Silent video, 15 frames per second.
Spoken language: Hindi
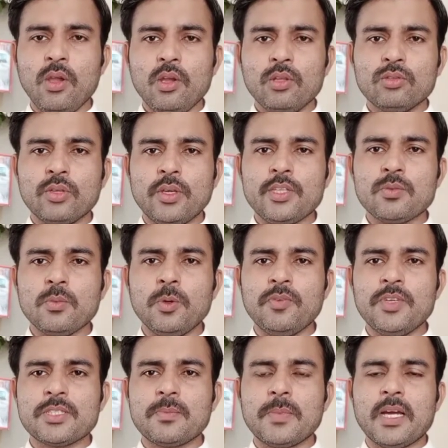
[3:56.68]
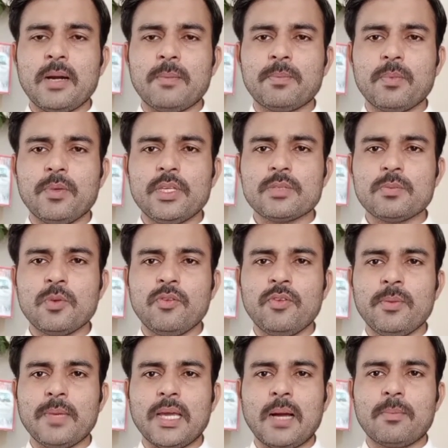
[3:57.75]
तो इस मूवीज़ में आप इस
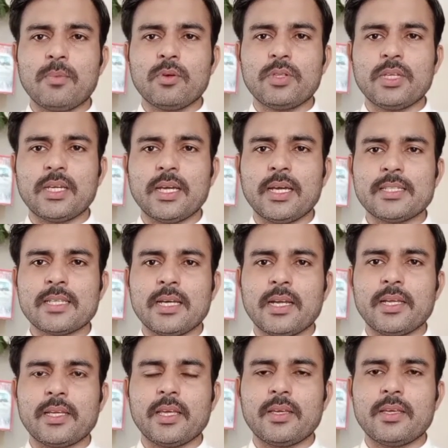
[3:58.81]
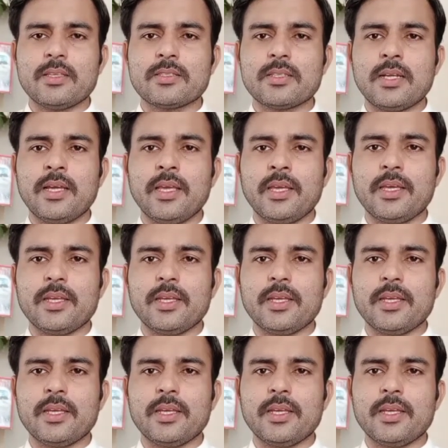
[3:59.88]
मूवी में आपको दिखाया जा रहा है कि किस तरह एक